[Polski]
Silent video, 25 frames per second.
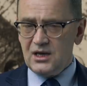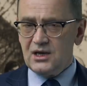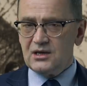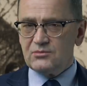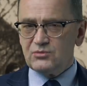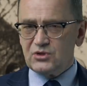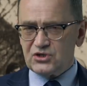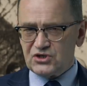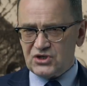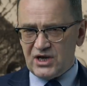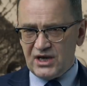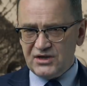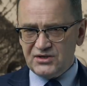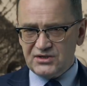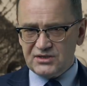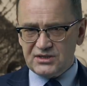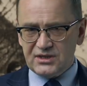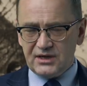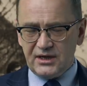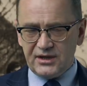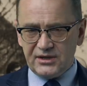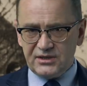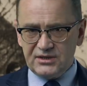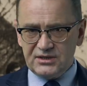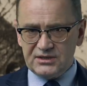
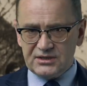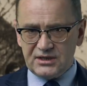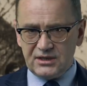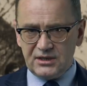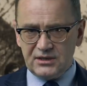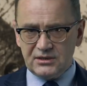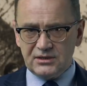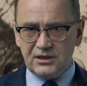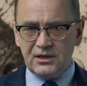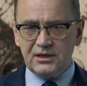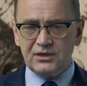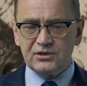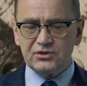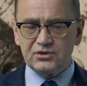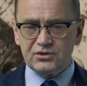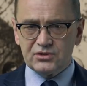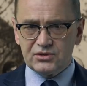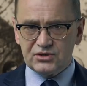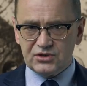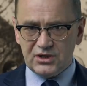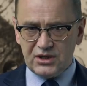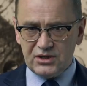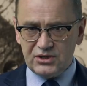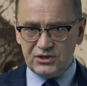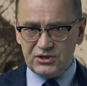Mieszkańcy aryjskiej
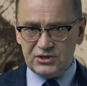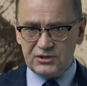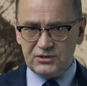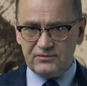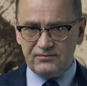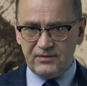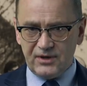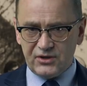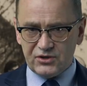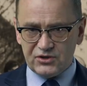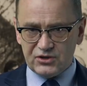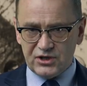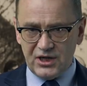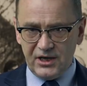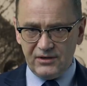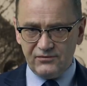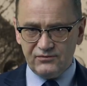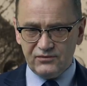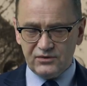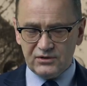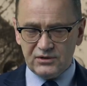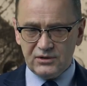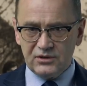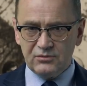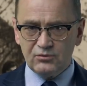części
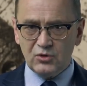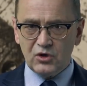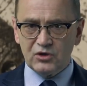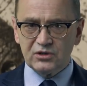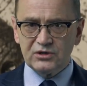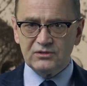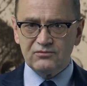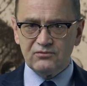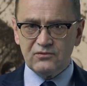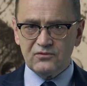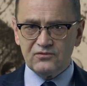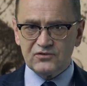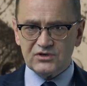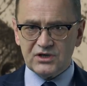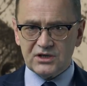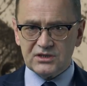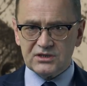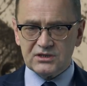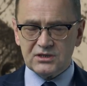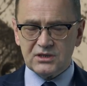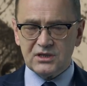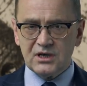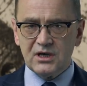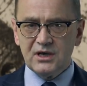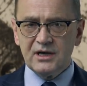Warszawy mogli
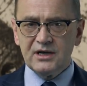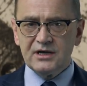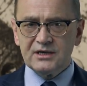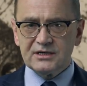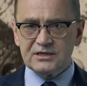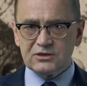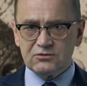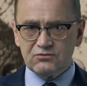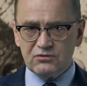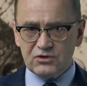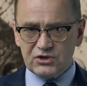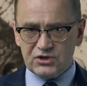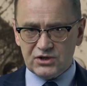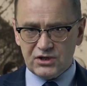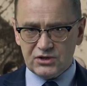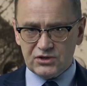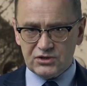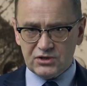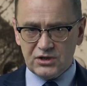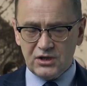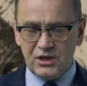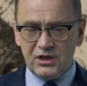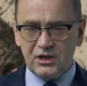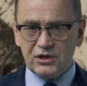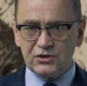wówczas
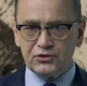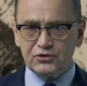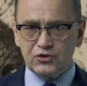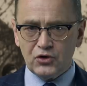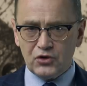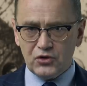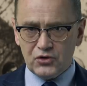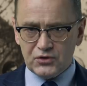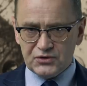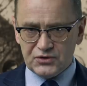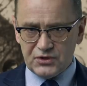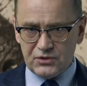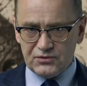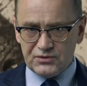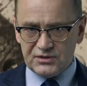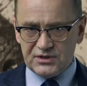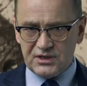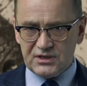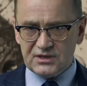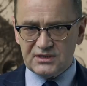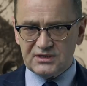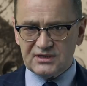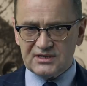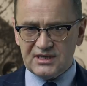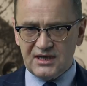słyszeć
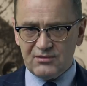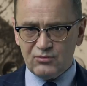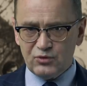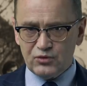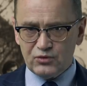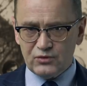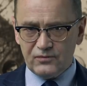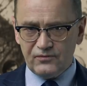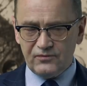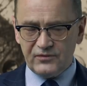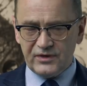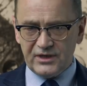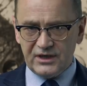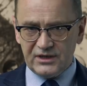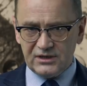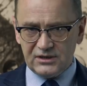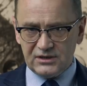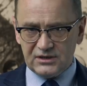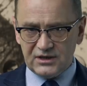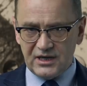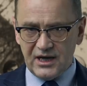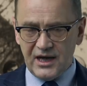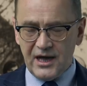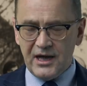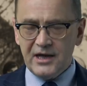dochodzące z zamurów
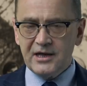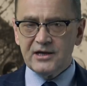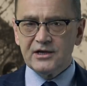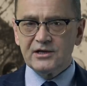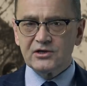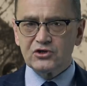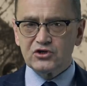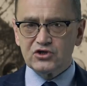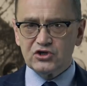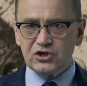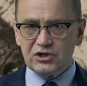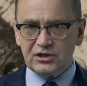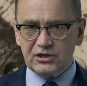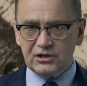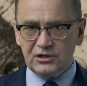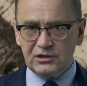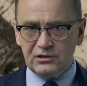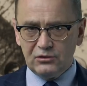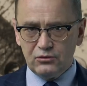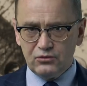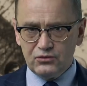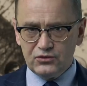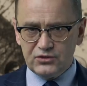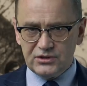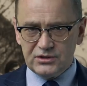getta krzyki
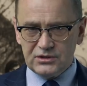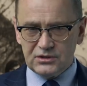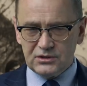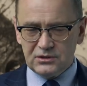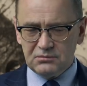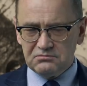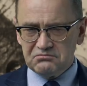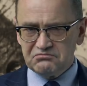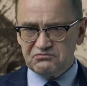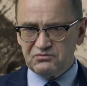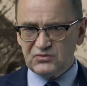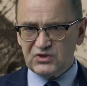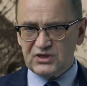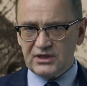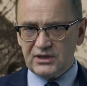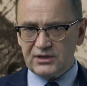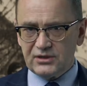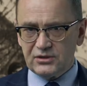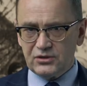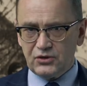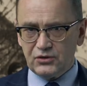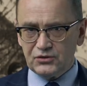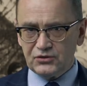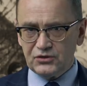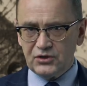ludzi,
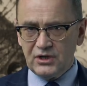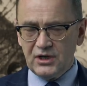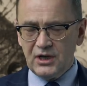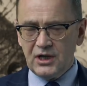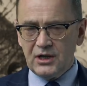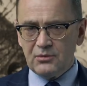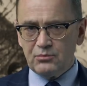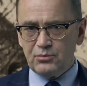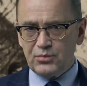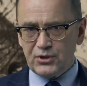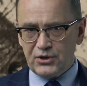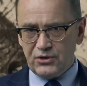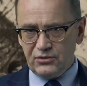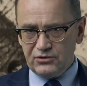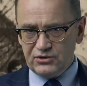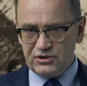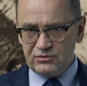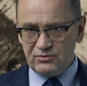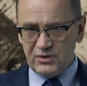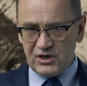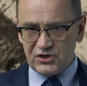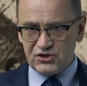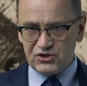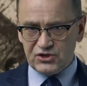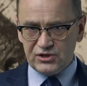terkot broni
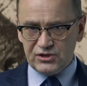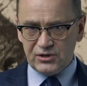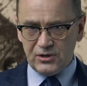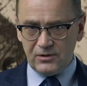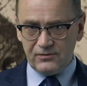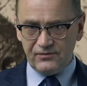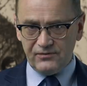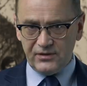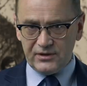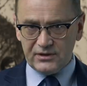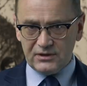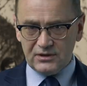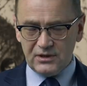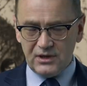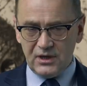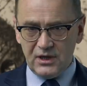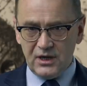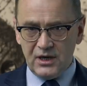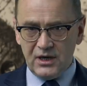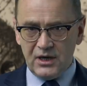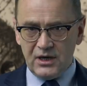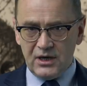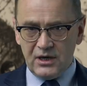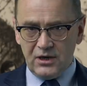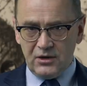maszynowej
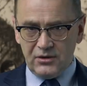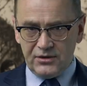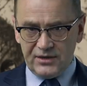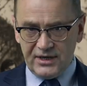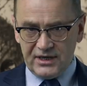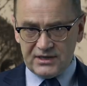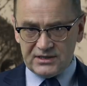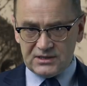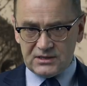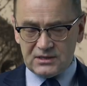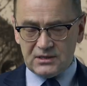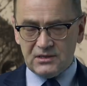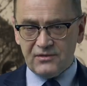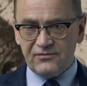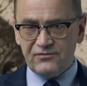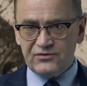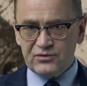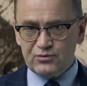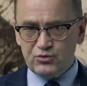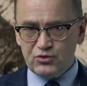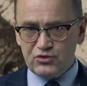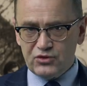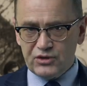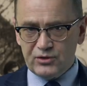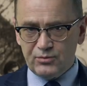oraz
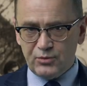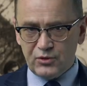wybuchy